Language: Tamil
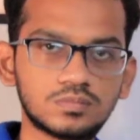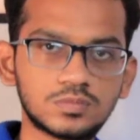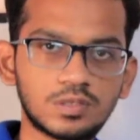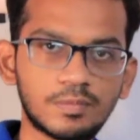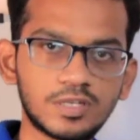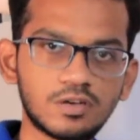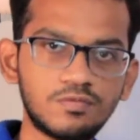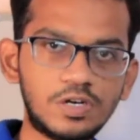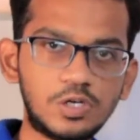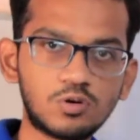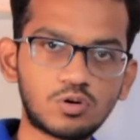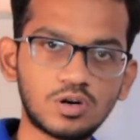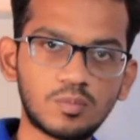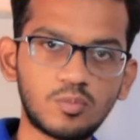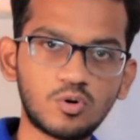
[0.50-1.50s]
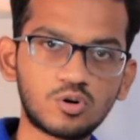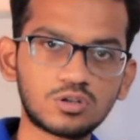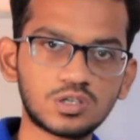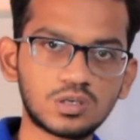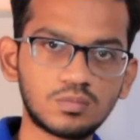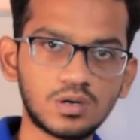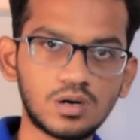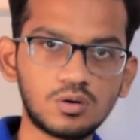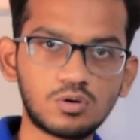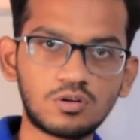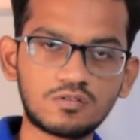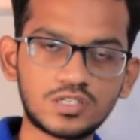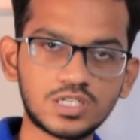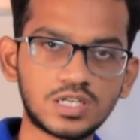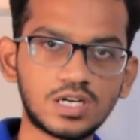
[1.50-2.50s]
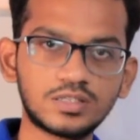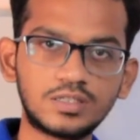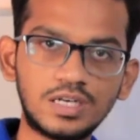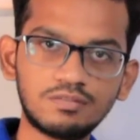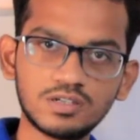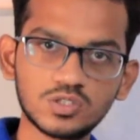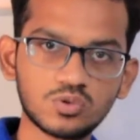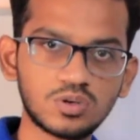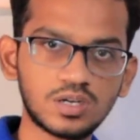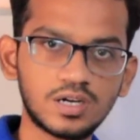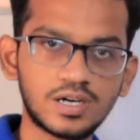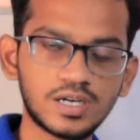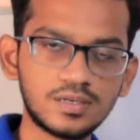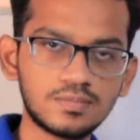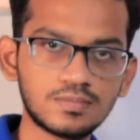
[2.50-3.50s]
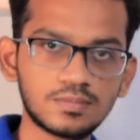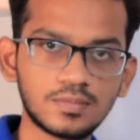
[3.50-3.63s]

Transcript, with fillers: நம்ம இந்த வீடியோக்குள்ளே போகிறதுக்கு முன்னாடி ஒரு விஷயத்த நான் தெளிவாக சொல்லிடுறேன்